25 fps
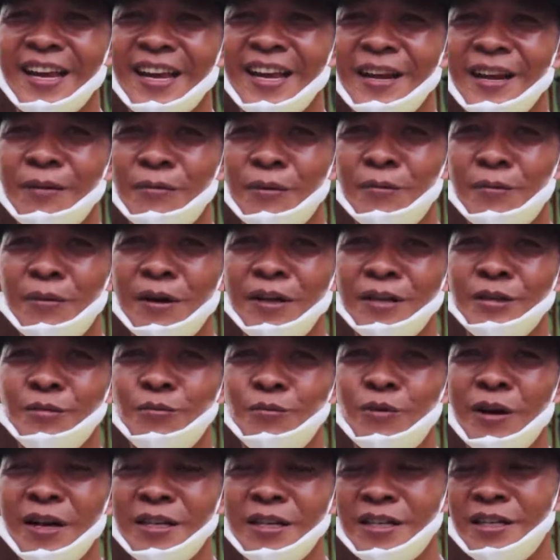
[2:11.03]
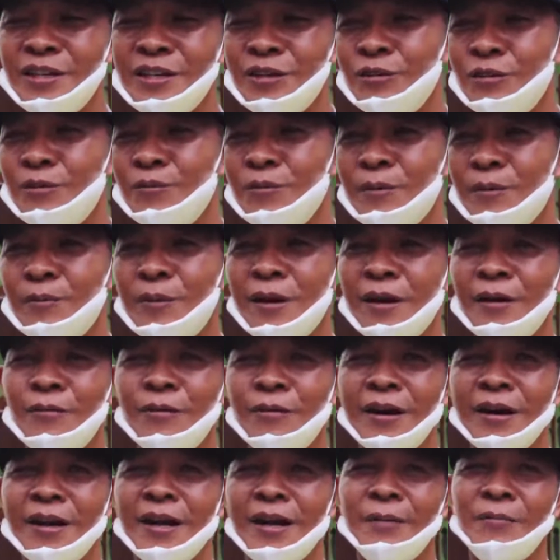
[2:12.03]
Diyakininya desa yang
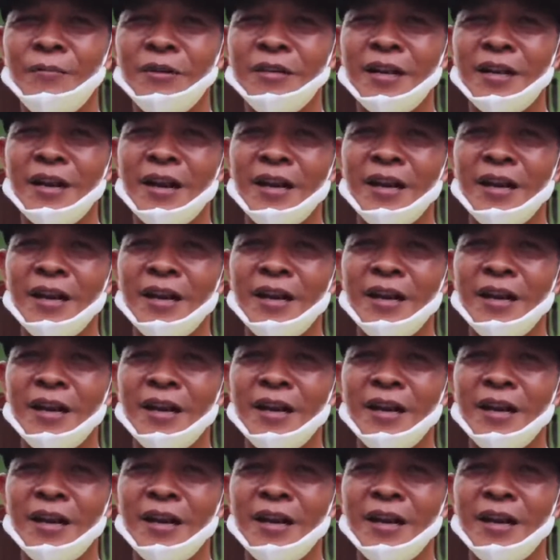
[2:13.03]
merupakan